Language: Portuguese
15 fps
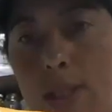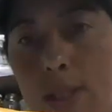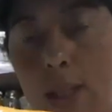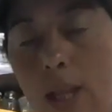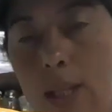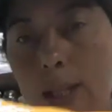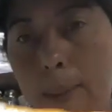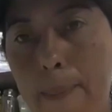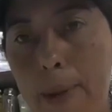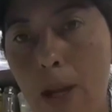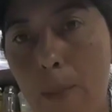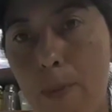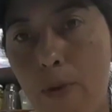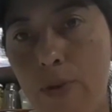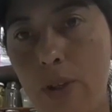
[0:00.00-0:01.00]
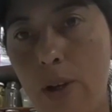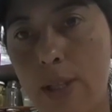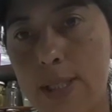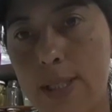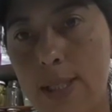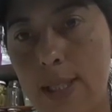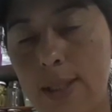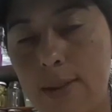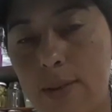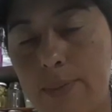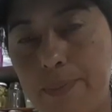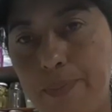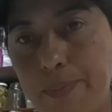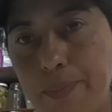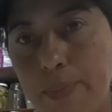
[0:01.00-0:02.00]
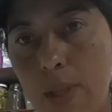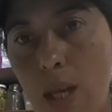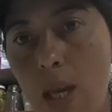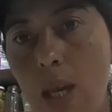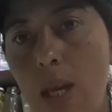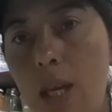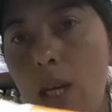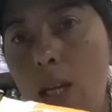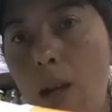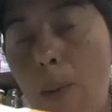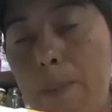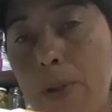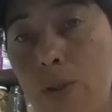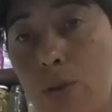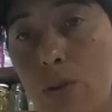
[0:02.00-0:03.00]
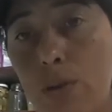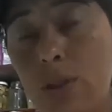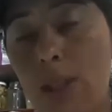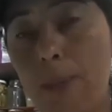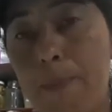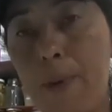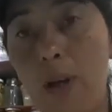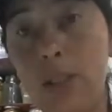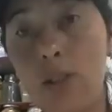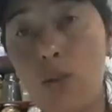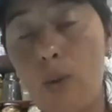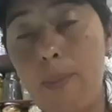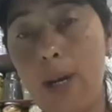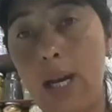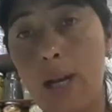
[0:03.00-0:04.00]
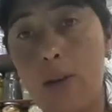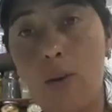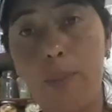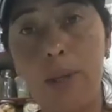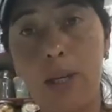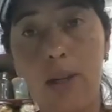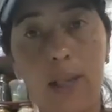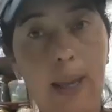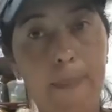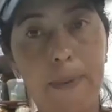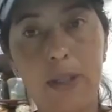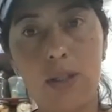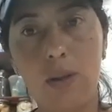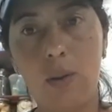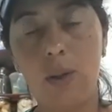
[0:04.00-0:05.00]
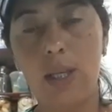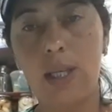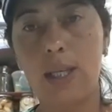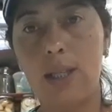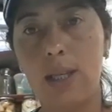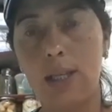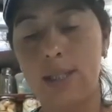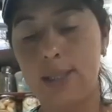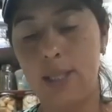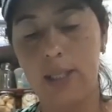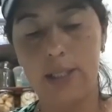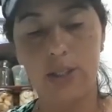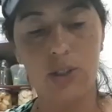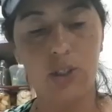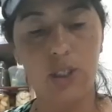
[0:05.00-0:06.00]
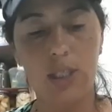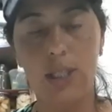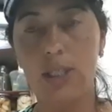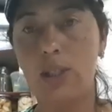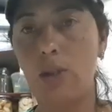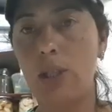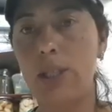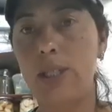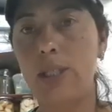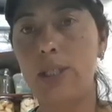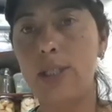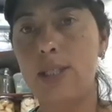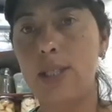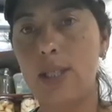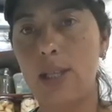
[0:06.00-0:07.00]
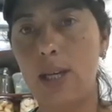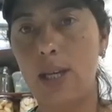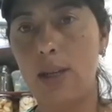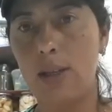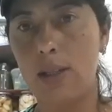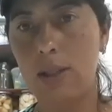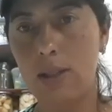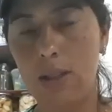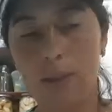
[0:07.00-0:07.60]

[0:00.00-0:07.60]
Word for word: Tem também o polvilho azedo. Ele é um produto que pode tomar, comer qualquer pessoa aí que tem as alergias, intolerância, né?